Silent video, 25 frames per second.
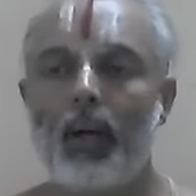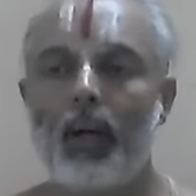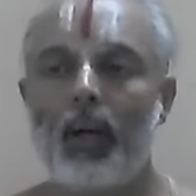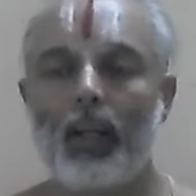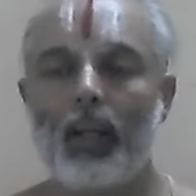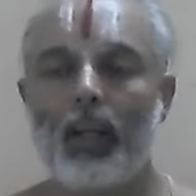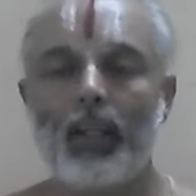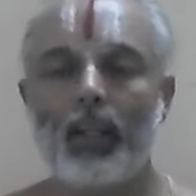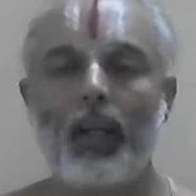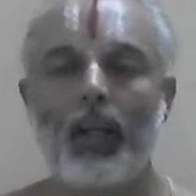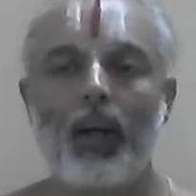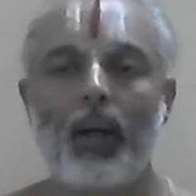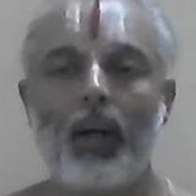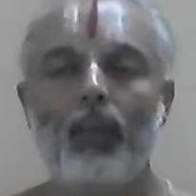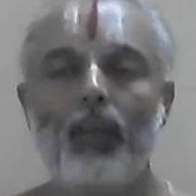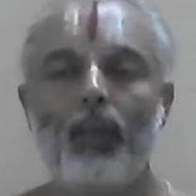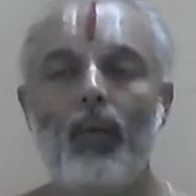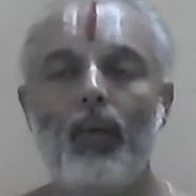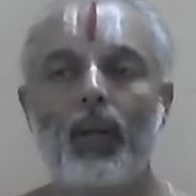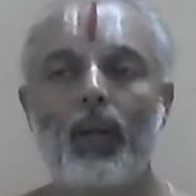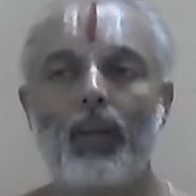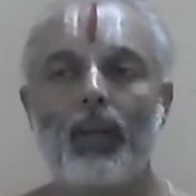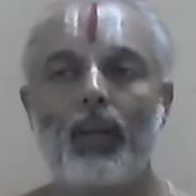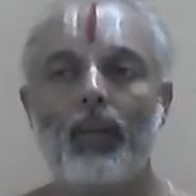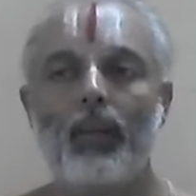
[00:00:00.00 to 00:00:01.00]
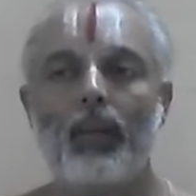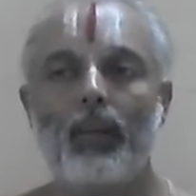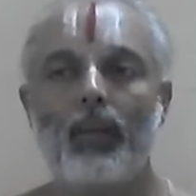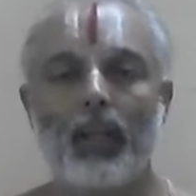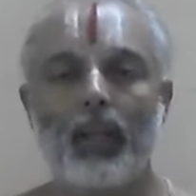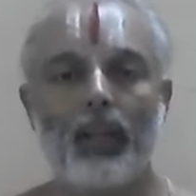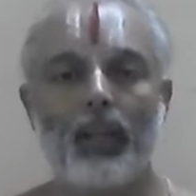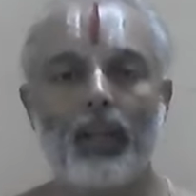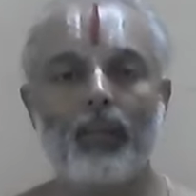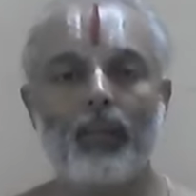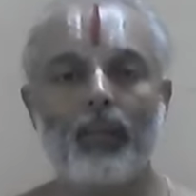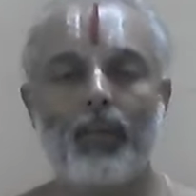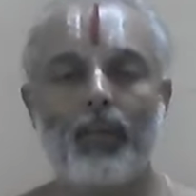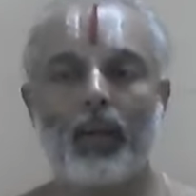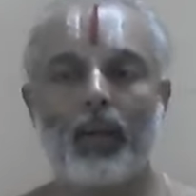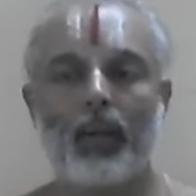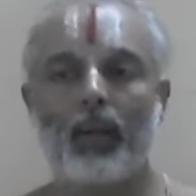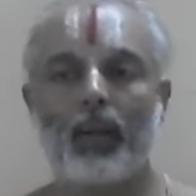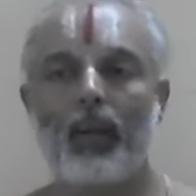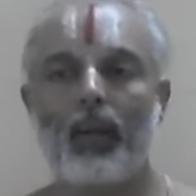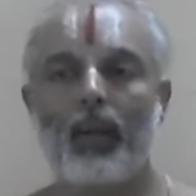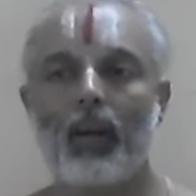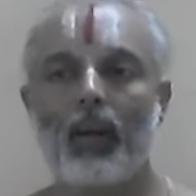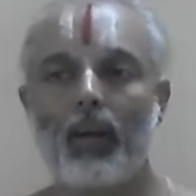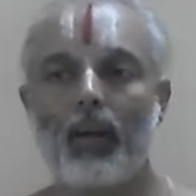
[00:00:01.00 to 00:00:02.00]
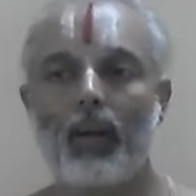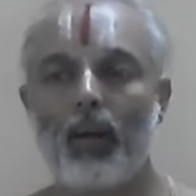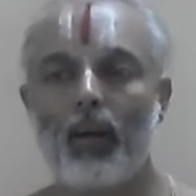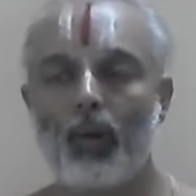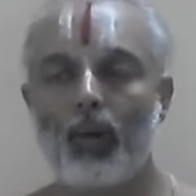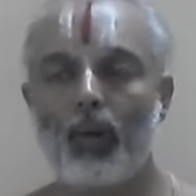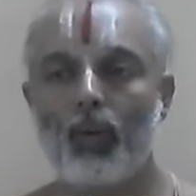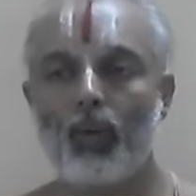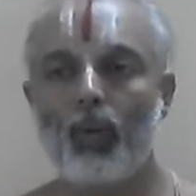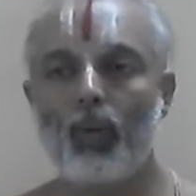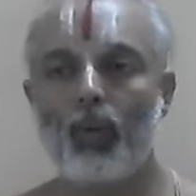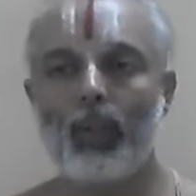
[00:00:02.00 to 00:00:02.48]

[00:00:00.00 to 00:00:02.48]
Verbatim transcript: அதை ஆழ்வார் நினைத்து பார்க்கிறார் ஐயோ